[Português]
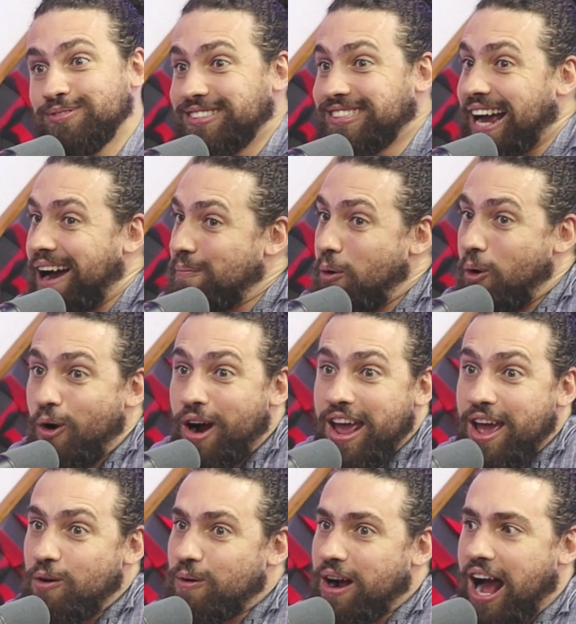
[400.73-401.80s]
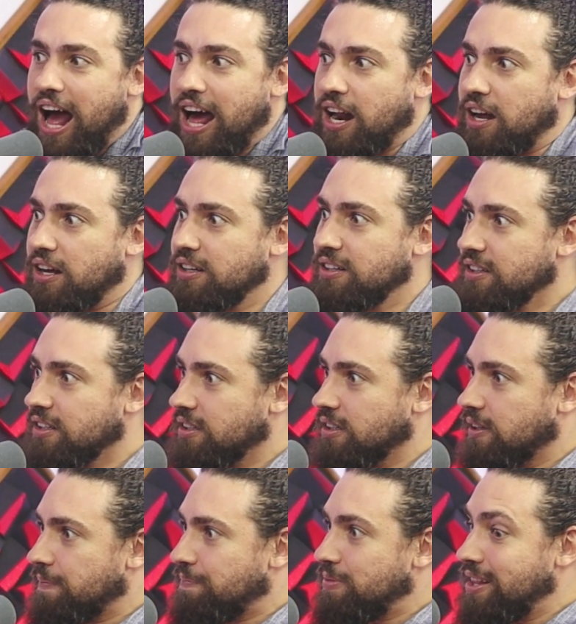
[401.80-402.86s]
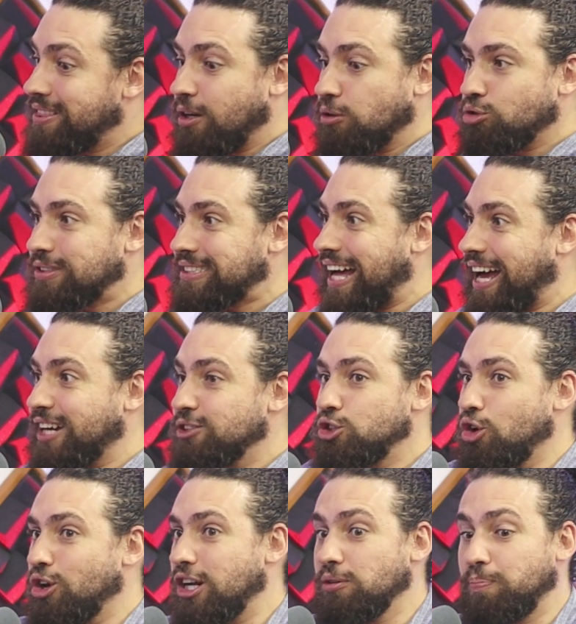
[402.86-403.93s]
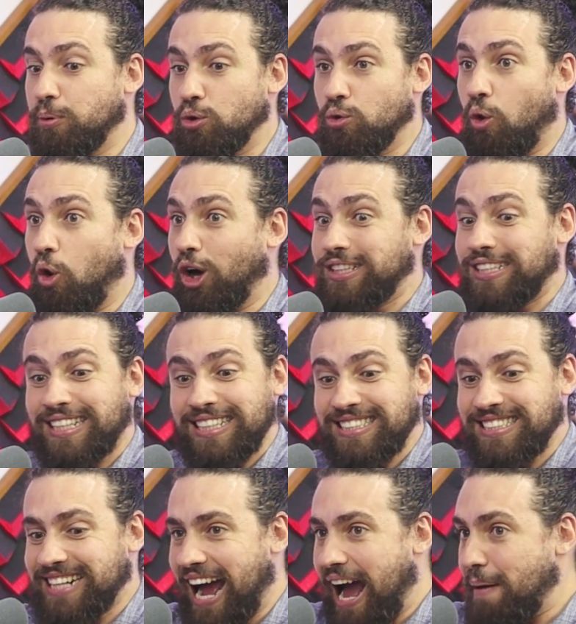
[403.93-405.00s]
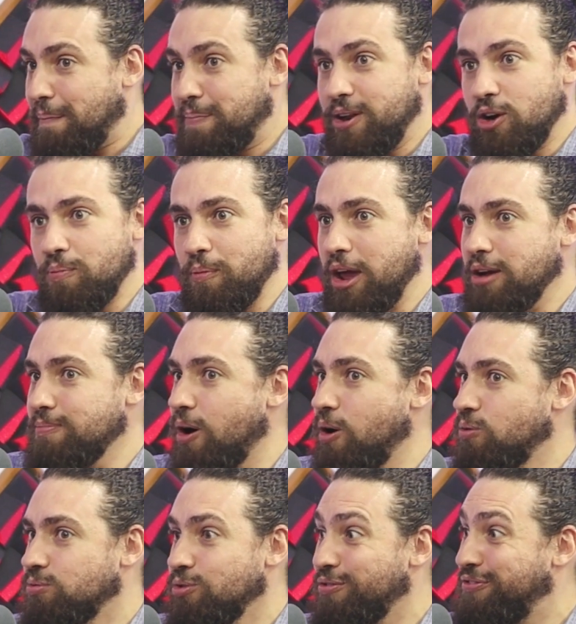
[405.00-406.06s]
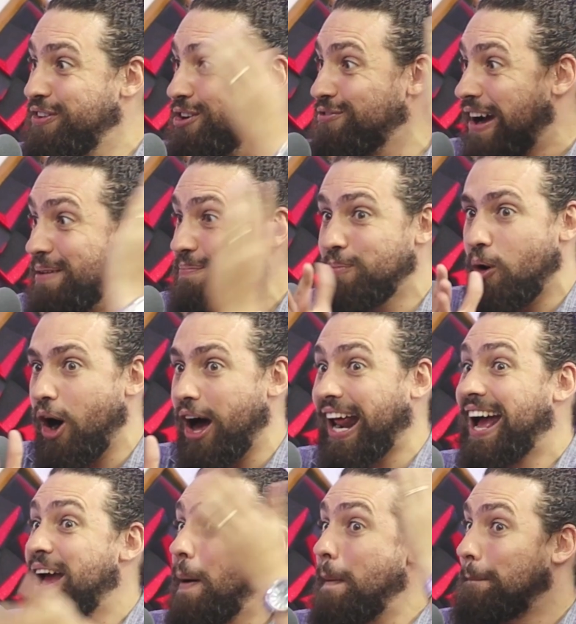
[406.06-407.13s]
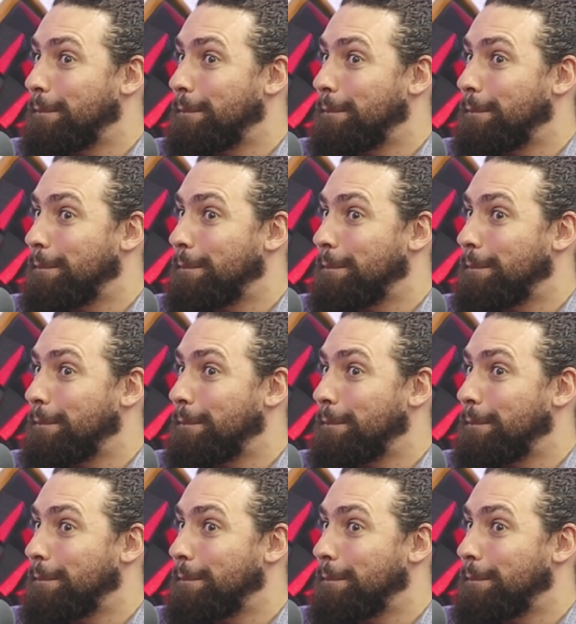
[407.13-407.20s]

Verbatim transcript: Já como, morreu, mano. cara. Então tu tá chorando por um outro que já abriu, meu irmão. O vinho vai embora.